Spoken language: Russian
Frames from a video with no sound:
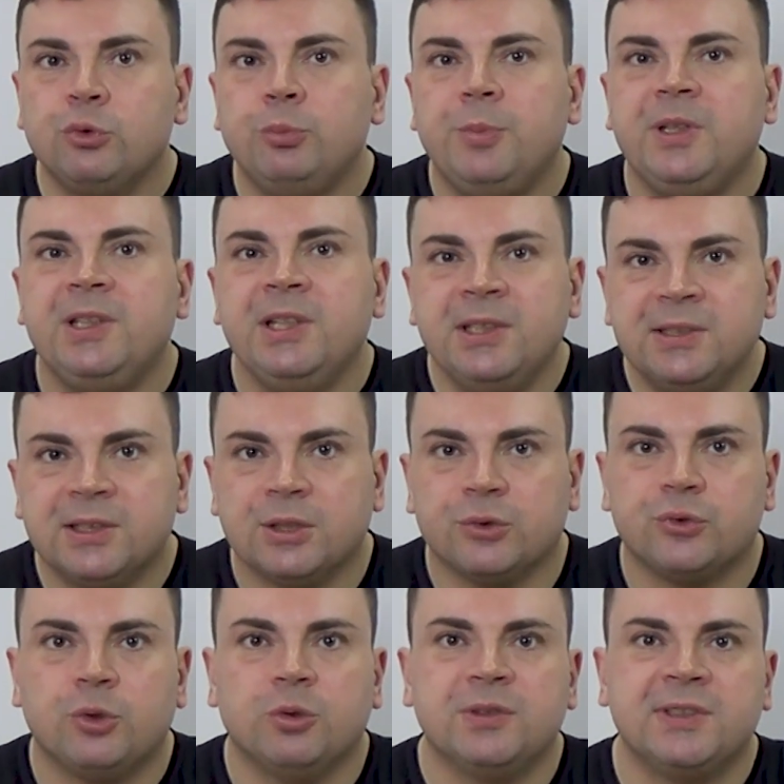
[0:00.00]
же
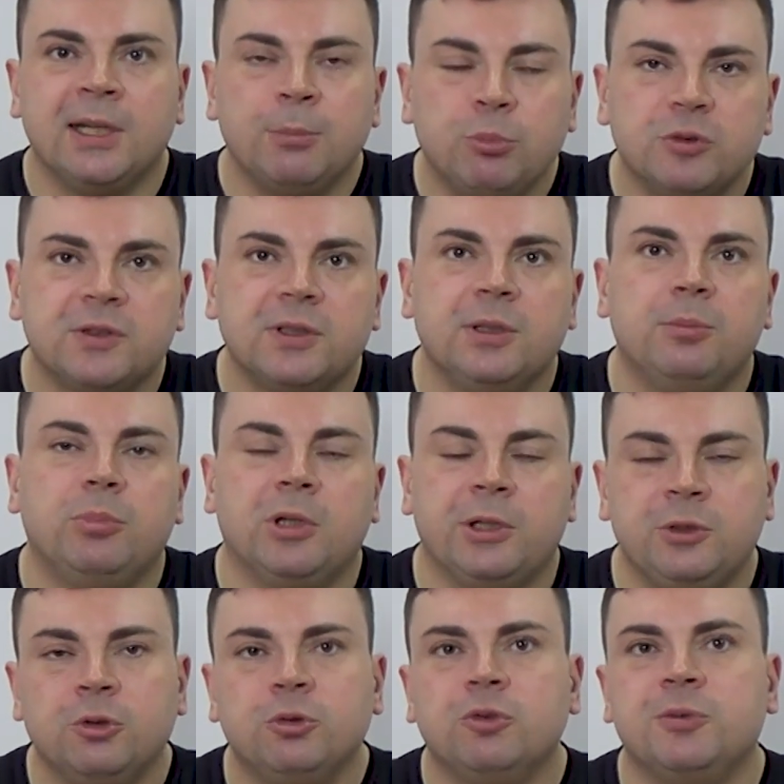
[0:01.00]
убедиться, что запуск
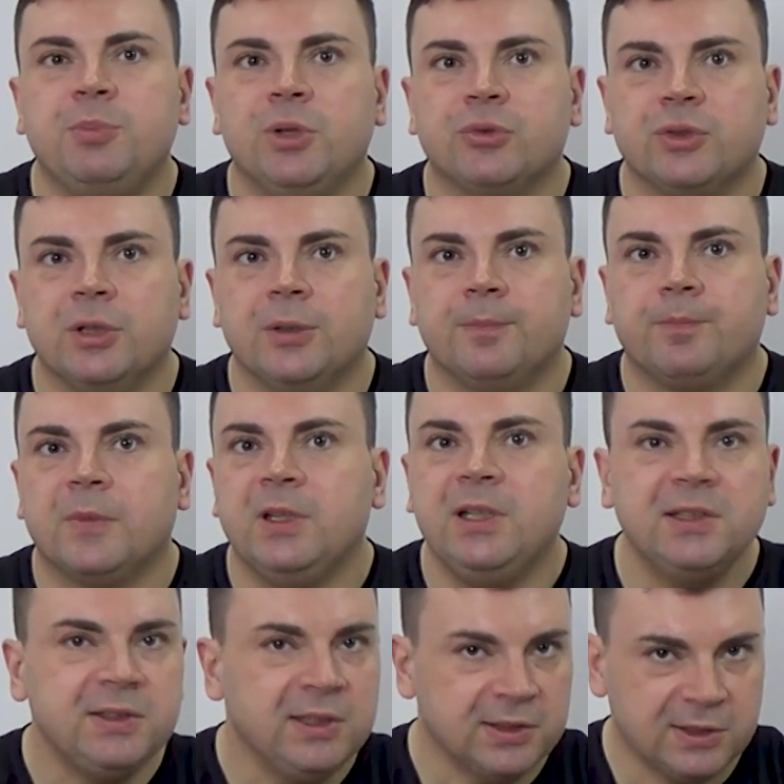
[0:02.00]
пройдет успешно?
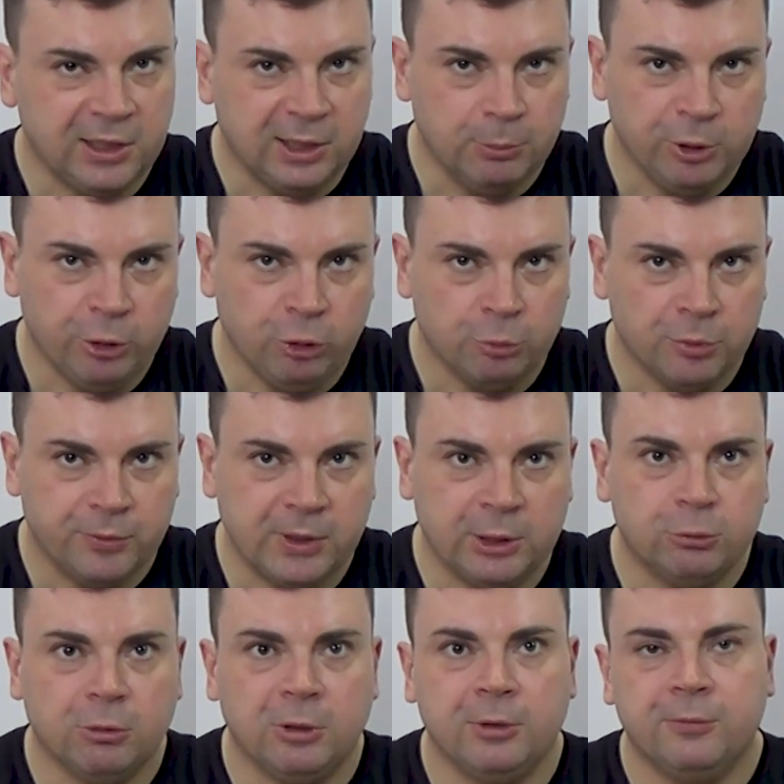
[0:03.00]
Есть несколько приемов,
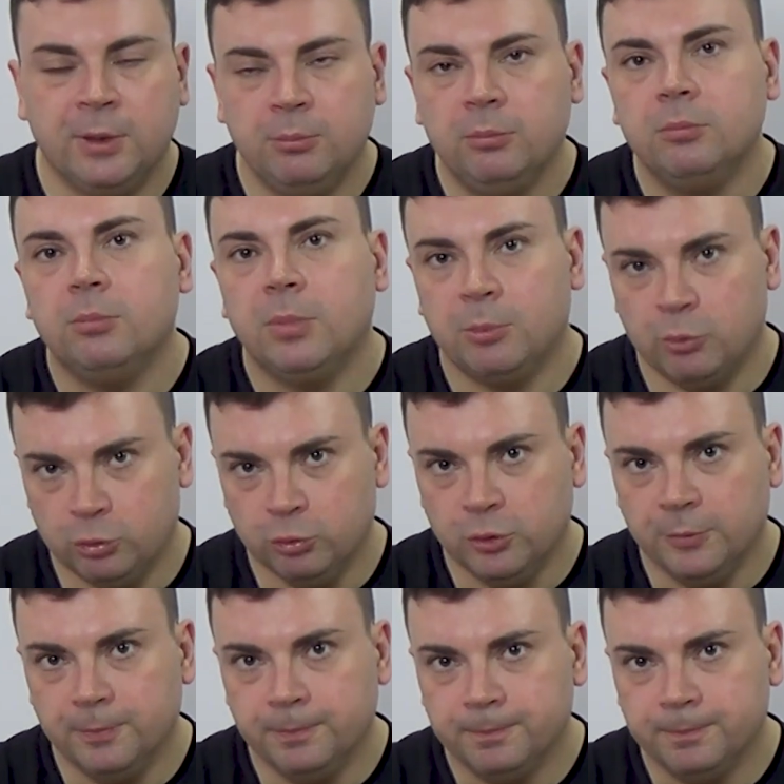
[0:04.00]
которые вам помогут.